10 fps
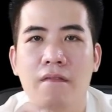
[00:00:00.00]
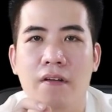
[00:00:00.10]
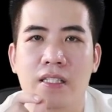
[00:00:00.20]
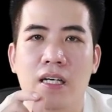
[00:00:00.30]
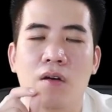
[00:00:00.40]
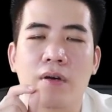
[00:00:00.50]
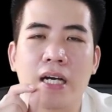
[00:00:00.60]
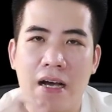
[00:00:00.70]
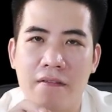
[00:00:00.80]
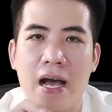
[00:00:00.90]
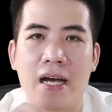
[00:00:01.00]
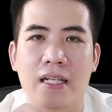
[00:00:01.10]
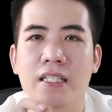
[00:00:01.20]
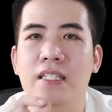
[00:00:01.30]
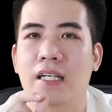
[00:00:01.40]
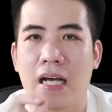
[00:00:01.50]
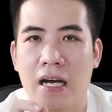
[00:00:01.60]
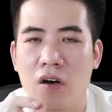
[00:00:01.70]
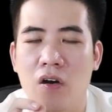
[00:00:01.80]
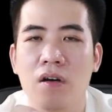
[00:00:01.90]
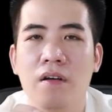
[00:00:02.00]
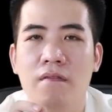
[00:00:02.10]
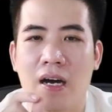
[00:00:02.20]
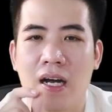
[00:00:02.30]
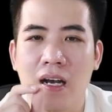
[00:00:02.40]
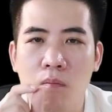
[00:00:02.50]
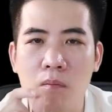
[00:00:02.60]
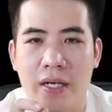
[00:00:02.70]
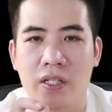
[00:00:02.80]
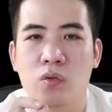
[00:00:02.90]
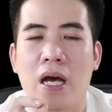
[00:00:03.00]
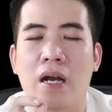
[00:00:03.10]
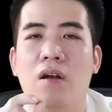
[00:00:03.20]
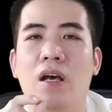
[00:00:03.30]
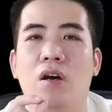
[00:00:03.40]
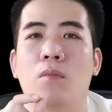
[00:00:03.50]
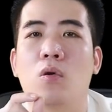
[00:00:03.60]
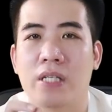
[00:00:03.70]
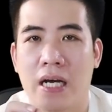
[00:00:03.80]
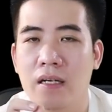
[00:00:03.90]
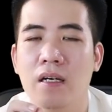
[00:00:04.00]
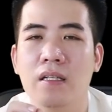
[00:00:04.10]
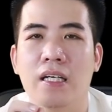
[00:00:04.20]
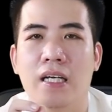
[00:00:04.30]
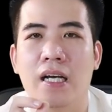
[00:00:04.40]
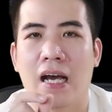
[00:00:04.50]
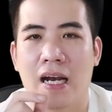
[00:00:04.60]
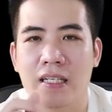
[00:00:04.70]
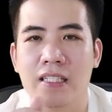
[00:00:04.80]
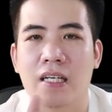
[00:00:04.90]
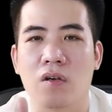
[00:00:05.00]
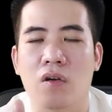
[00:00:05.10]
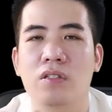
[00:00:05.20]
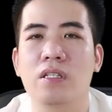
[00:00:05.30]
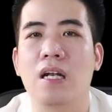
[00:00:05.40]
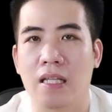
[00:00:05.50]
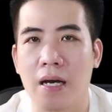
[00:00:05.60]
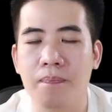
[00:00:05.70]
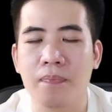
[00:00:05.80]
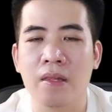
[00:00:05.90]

và sợi lông càng vàng thì triệt càng khó và cái lông mặt chúng ta nó lại còn màu trắng nữa thì cái khả năng triệt của nó rất là thấp